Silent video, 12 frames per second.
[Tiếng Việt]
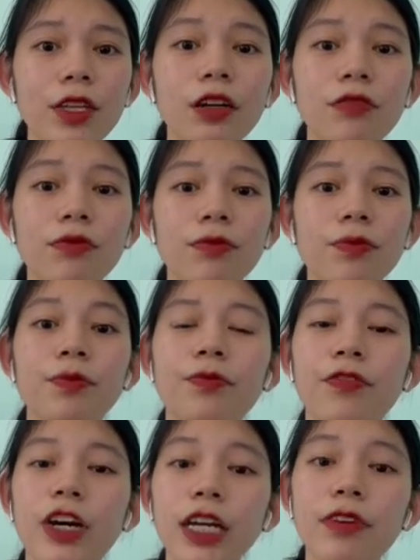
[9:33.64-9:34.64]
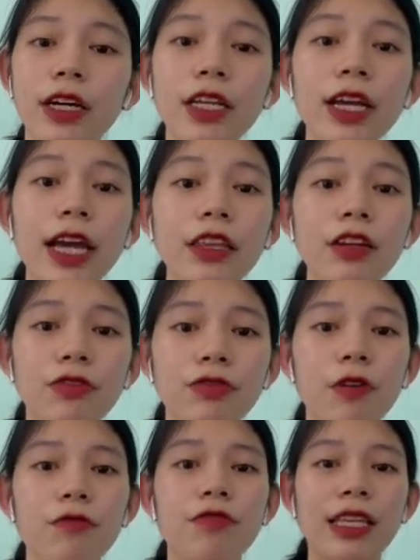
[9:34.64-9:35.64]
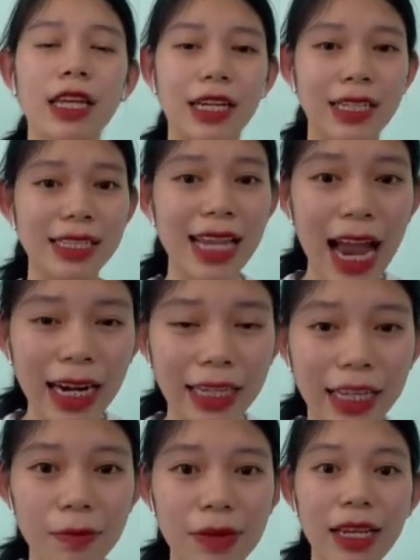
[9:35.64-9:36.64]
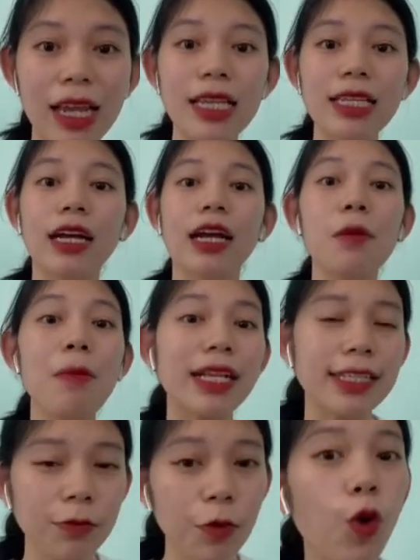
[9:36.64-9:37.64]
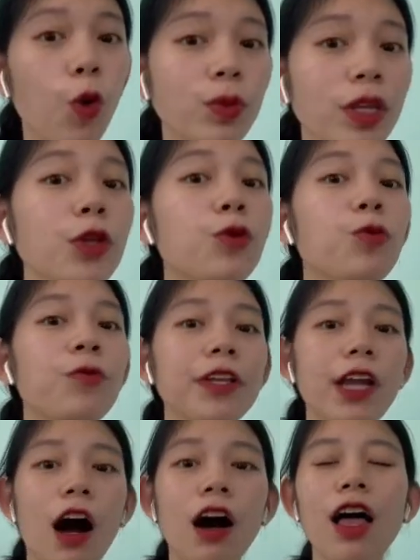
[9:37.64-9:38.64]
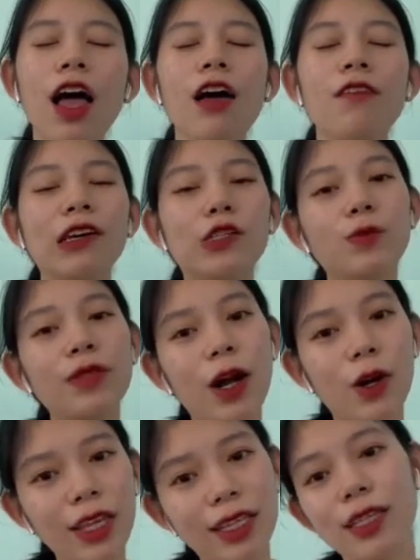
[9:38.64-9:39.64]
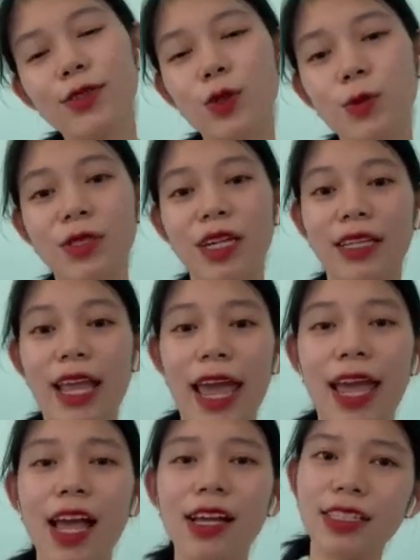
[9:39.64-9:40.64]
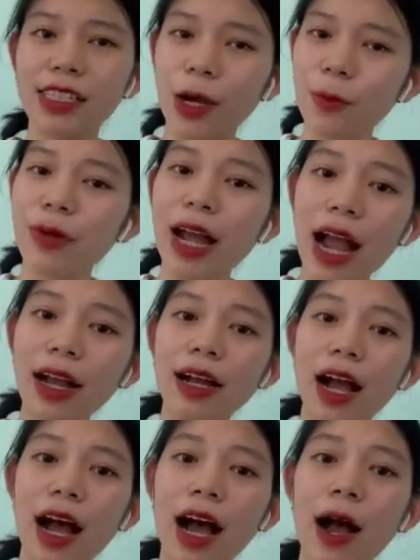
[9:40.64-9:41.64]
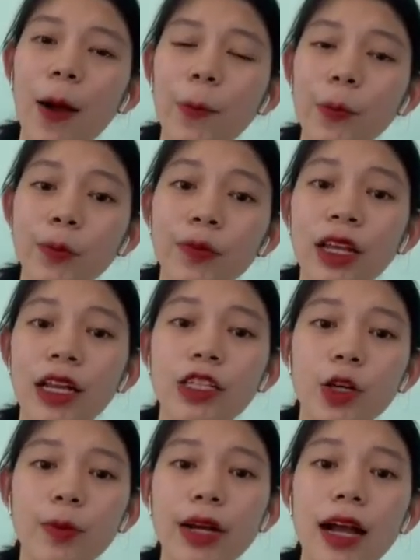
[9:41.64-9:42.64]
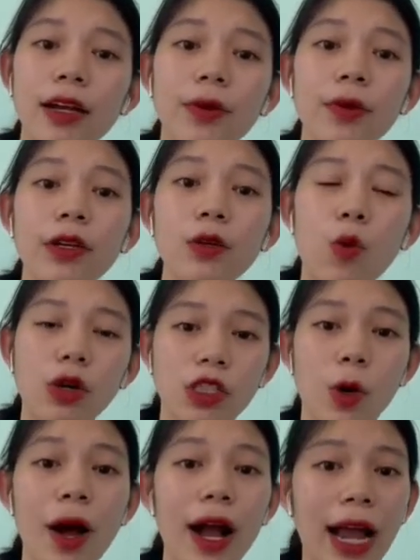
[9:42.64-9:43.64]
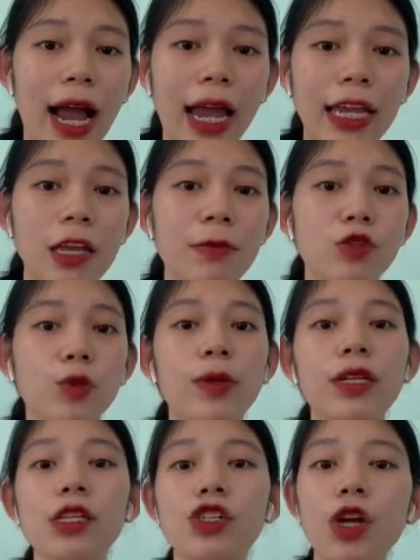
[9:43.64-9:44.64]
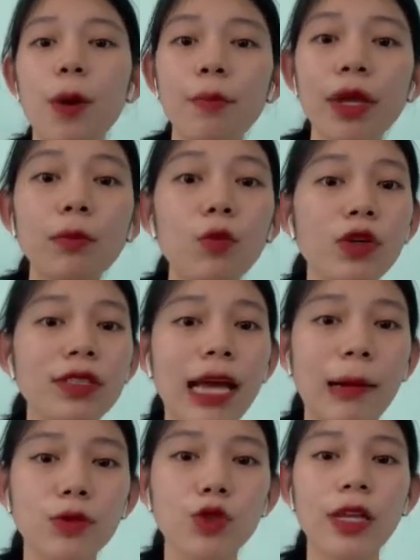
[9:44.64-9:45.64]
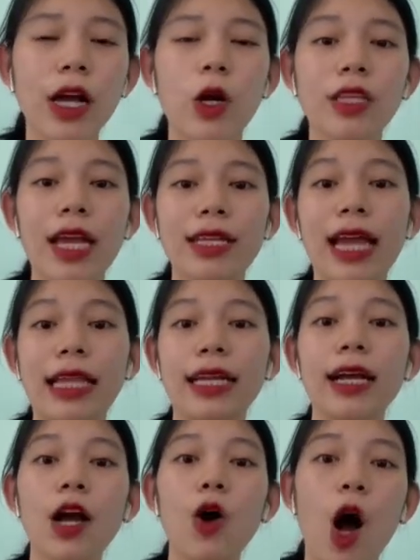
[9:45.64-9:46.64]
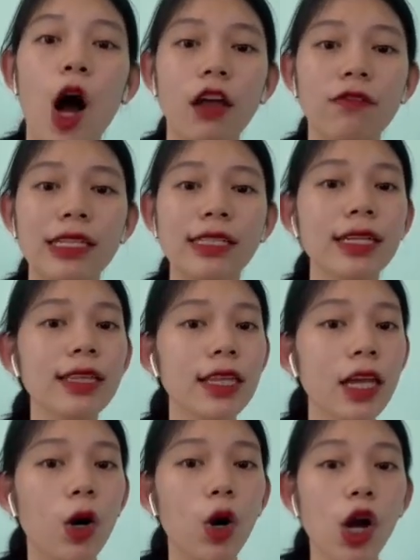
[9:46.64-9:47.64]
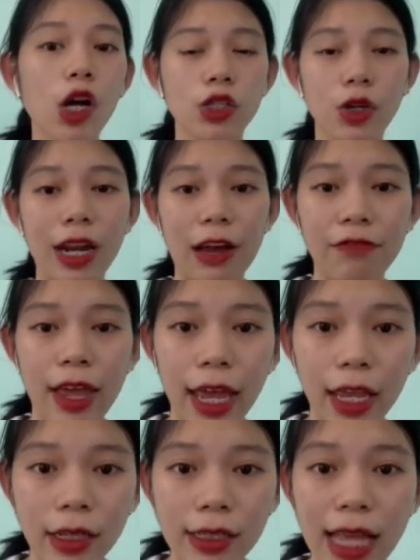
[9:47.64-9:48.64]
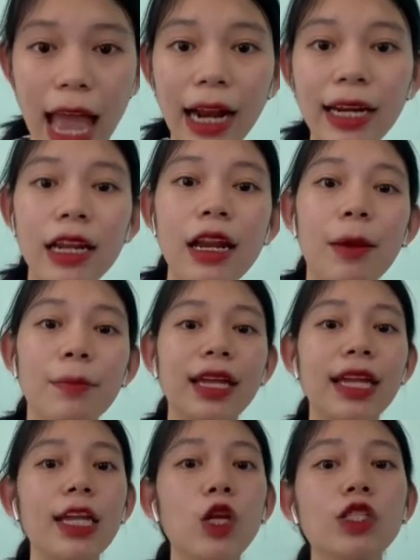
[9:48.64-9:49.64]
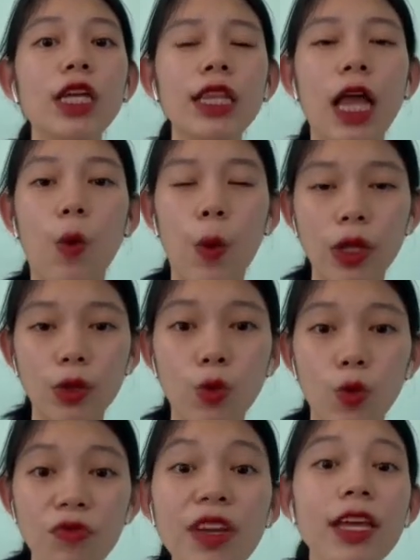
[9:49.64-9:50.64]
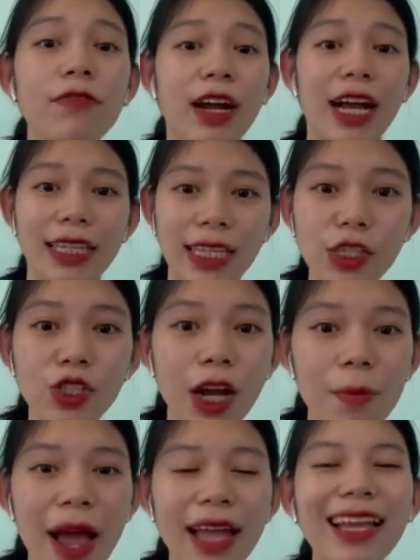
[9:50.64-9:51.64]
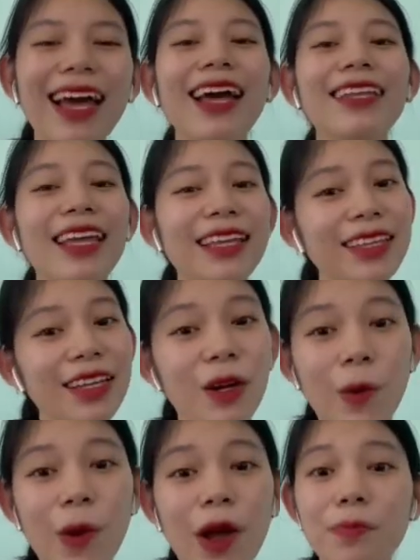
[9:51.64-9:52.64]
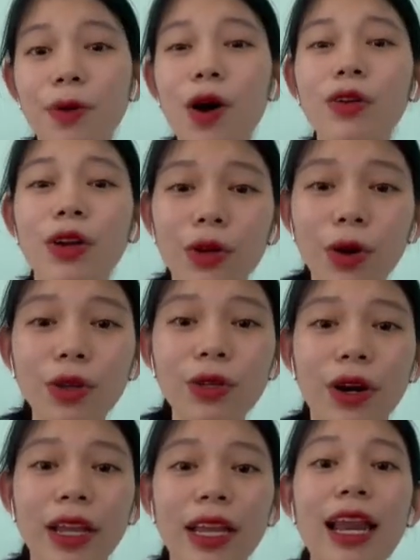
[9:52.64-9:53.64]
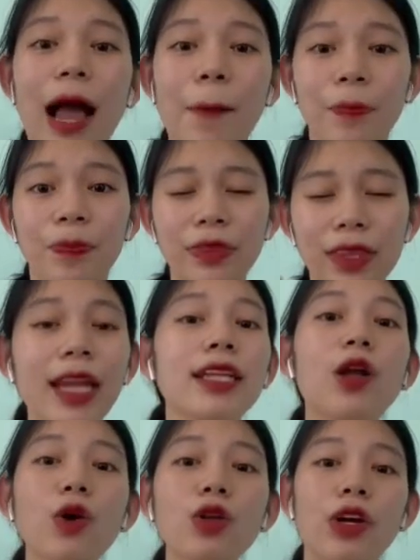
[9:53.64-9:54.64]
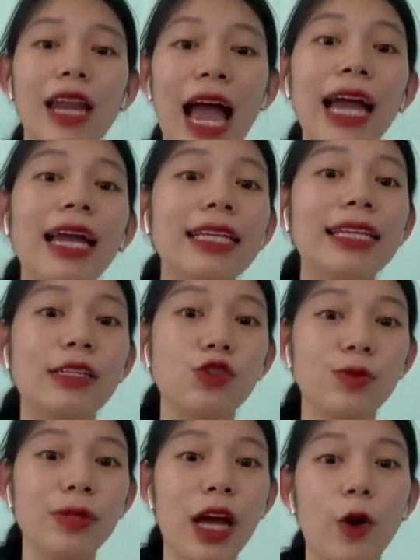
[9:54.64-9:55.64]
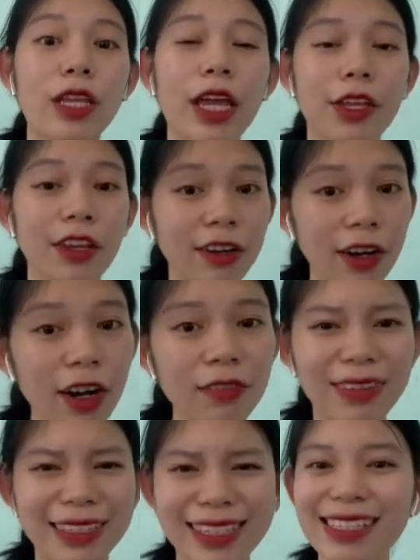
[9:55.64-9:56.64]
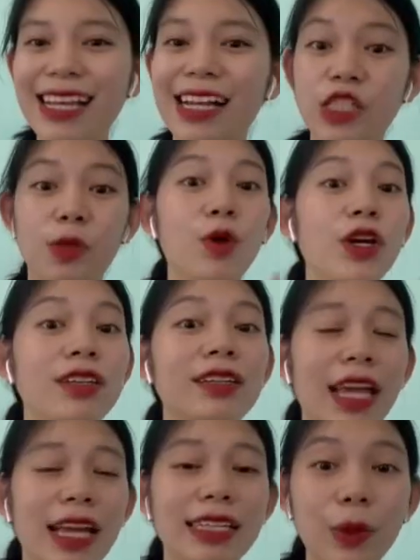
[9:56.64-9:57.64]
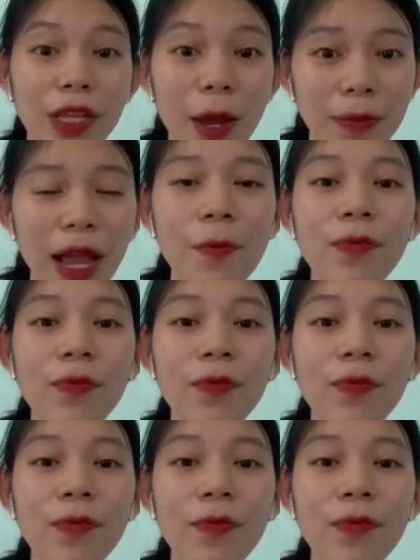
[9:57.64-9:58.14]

từ với với những cái từ vựng về thời trang này thì mình nghĩ rằng các bạn sẽ vô cùng thích thú với nó, và chúng ta có thể tận dụng triệt để trong các uh, trong các cuộc sống hàng ngày. Khi mà chúng ta đi shopping mua sắm chúng ta có thể đặt các câu hỏi về chất liệu rồi là về hình dáng, nên là mình nghĩ nó rất là quen thú vị và cần thiết cho các bạn. Nên đừng quên prendre des notes có nghĩa là thách nốt nó lại để chúng ta có thể nhớ hơn và sẵn sàng trong mọi tư thế giao tiếp nhé.